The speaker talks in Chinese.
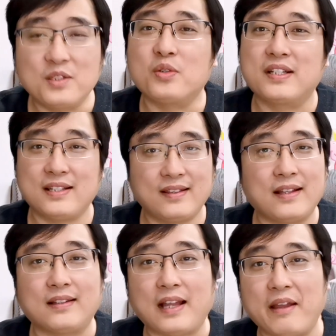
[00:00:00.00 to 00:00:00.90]
这就是现
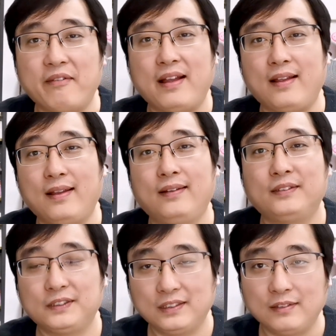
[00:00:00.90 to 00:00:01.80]
在的台湾。
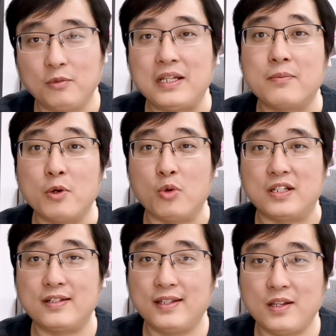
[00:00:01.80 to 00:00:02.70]
为什么
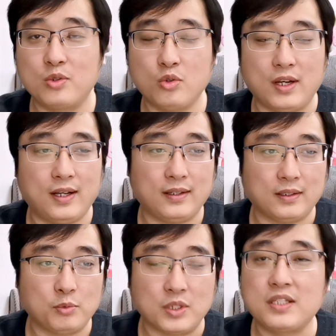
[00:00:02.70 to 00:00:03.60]
我之前说
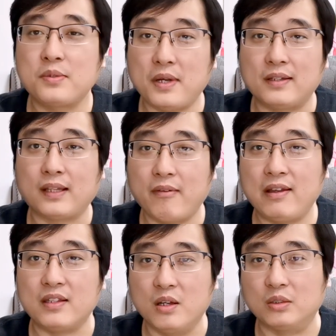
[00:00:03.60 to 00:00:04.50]
啊，我希望台
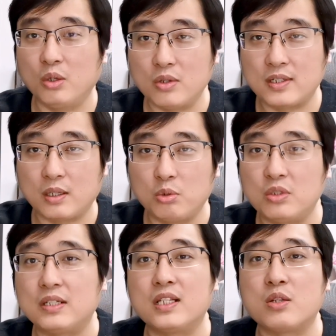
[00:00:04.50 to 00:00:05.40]
湾以后都是社
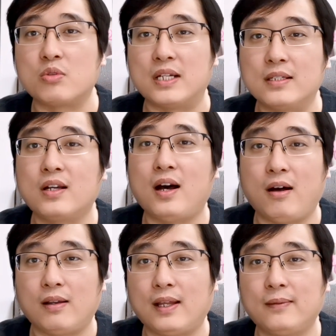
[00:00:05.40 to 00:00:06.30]
徒日记这种人就
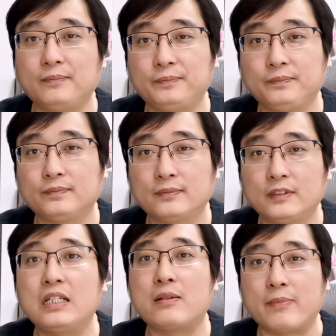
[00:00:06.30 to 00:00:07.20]
好了？
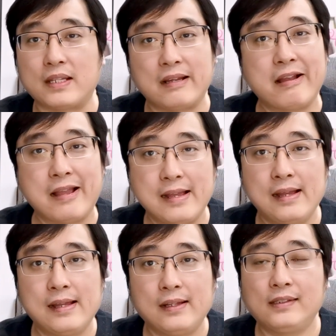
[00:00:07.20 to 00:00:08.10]
为什么呢？
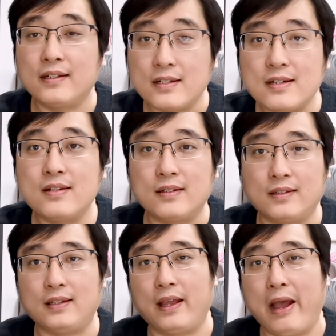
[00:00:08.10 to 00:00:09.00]
这个
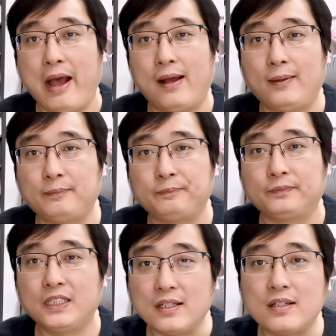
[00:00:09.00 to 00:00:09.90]
世界啊，
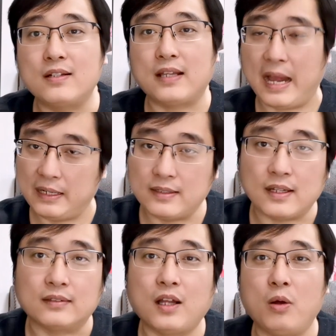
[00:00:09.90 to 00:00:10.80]
这个世界还是
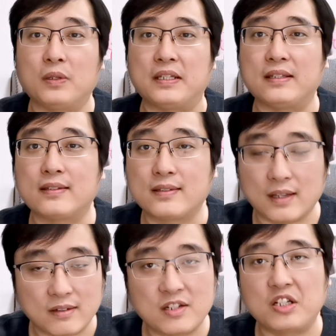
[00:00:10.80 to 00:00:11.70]
讲道理、
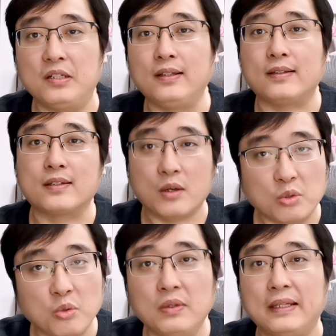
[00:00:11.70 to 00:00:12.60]
讲实力、
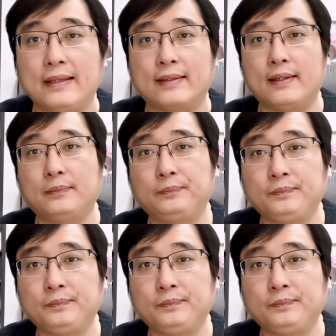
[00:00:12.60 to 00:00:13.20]
讲公理的。